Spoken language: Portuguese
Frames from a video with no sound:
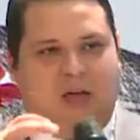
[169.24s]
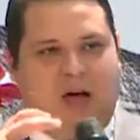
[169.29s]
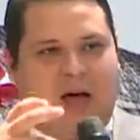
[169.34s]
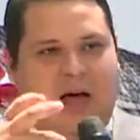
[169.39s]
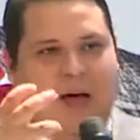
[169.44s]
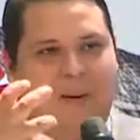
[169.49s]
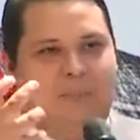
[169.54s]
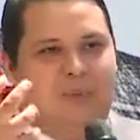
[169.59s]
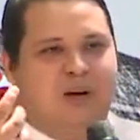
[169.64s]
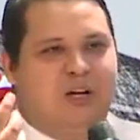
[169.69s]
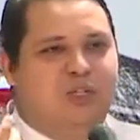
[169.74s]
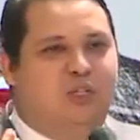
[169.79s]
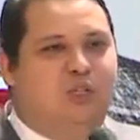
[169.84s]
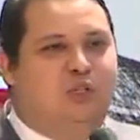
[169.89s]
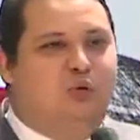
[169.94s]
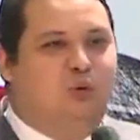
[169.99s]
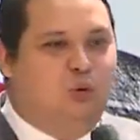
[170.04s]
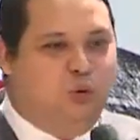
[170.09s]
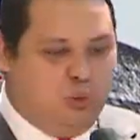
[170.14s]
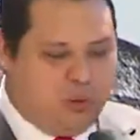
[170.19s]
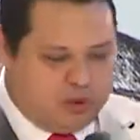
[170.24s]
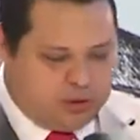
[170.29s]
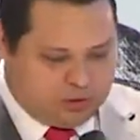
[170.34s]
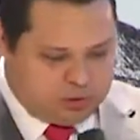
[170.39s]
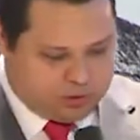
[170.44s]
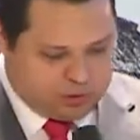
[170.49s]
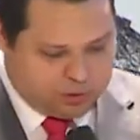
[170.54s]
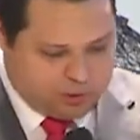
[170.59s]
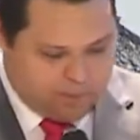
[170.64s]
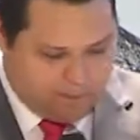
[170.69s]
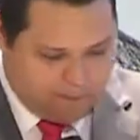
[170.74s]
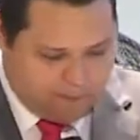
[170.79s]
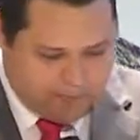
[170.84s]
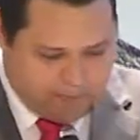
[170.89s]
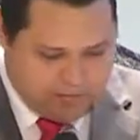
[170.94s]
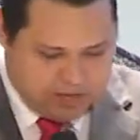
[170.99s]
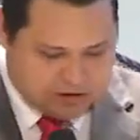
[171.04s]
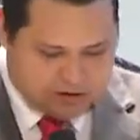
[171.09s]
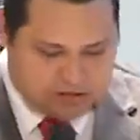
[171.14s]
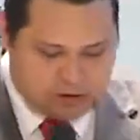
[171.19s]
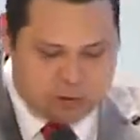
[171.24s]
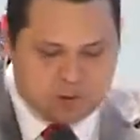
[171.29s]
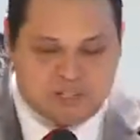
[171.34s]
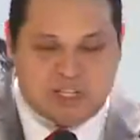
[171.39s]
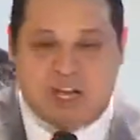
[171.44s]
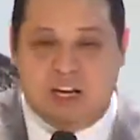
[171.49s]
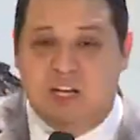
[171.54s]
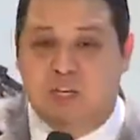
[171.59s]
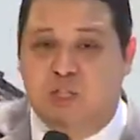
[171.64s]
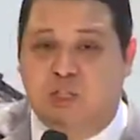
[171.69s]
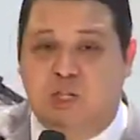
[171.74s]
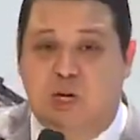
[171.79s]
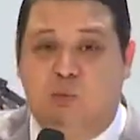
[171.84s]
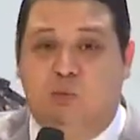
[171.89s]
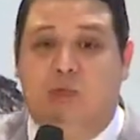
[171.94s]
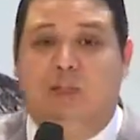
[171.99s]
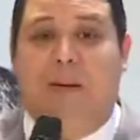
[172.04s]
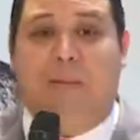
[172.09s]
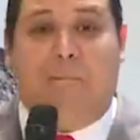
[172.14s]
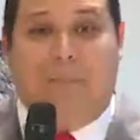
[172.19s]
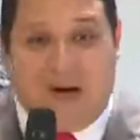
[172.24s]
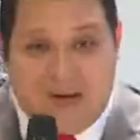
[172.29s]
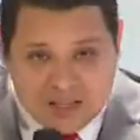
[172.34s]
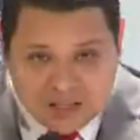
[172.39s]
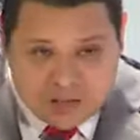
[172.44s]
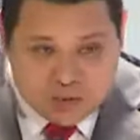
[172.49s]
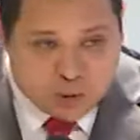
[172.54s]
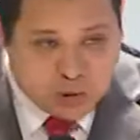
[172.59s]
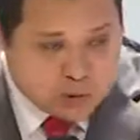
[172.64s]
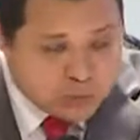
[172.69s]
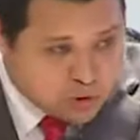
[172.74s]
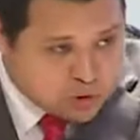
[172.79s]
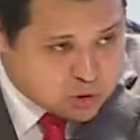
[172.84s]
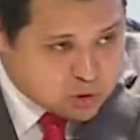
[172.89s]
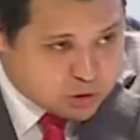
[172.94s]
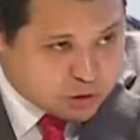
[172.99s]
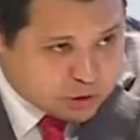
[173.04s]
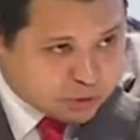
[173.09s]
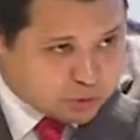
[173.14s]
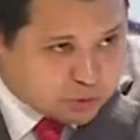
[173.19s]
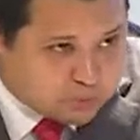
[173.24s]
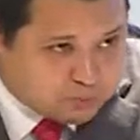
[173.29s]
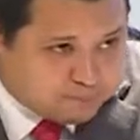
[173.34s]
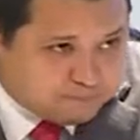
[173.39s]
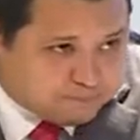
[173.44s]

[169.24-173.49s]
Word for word: abrange tudo isso. Você gostaria de ter muita paz em 2018?